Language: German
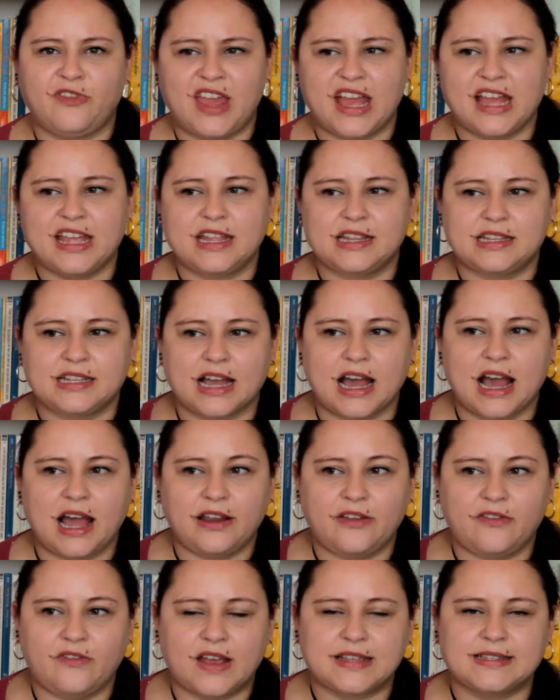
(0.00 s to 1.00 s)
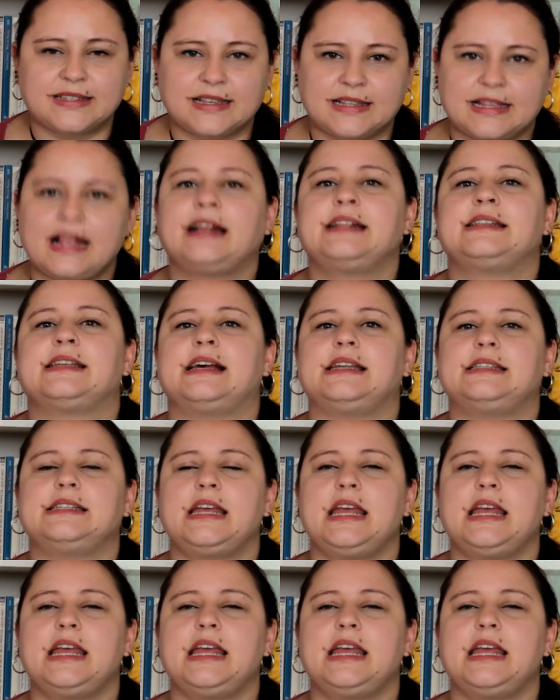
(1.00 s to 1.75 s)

wer jetzt gerade was gesagt hat.